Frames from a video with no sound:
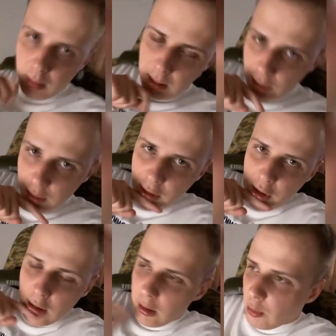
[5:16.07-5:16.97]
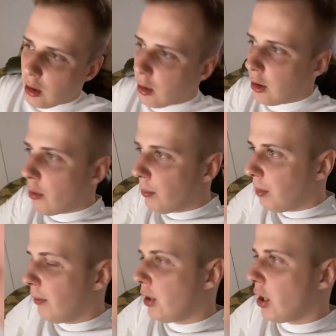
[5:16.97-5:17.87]
I na koniec jeszcze jedną rzecz chciałem
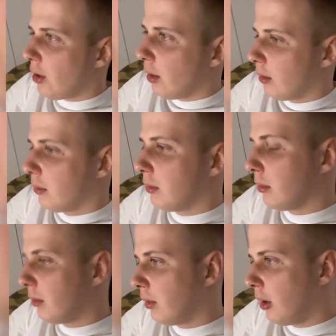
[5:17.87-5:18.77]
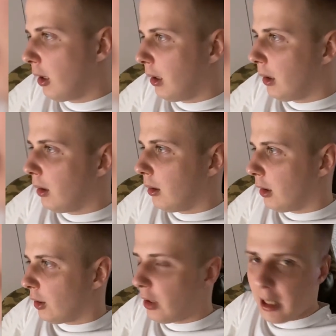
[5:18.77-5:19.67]
powiedzieć.
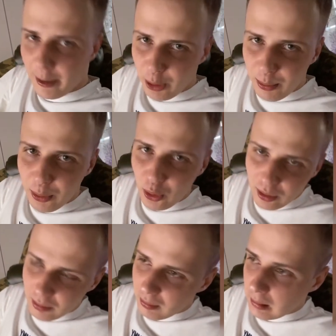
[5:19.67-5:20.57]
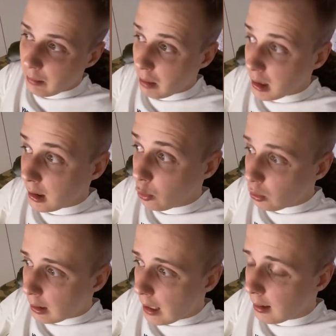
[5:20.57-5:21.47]
Starałem się być najbardziej
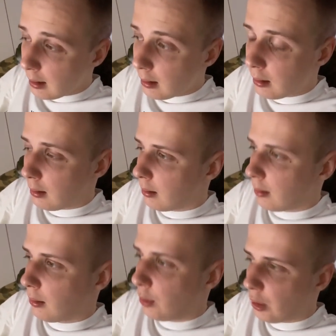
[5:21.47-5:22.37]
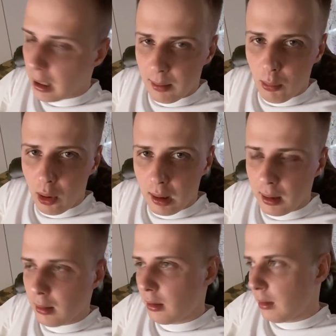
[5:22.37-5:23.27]
neutralny, jak
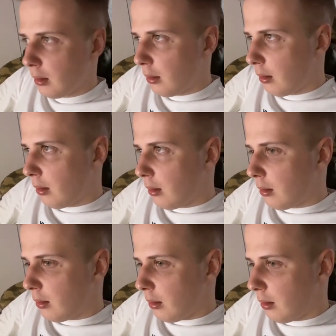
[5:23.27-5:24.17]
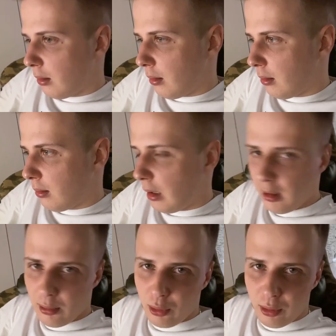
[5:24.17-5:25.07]
mogę, yy,
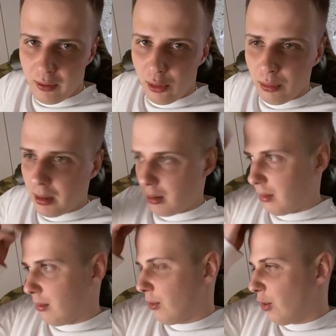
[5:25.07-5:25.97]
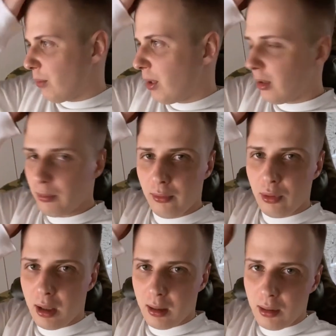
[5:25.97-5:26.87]
ale ja ją kurwa lubię. No, nie będę
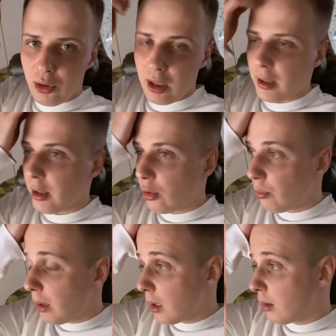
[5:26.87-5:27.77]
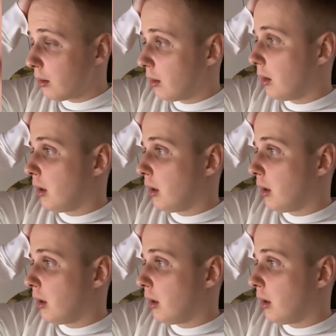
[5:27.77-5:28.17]
mówił, że, że jej nie lubię,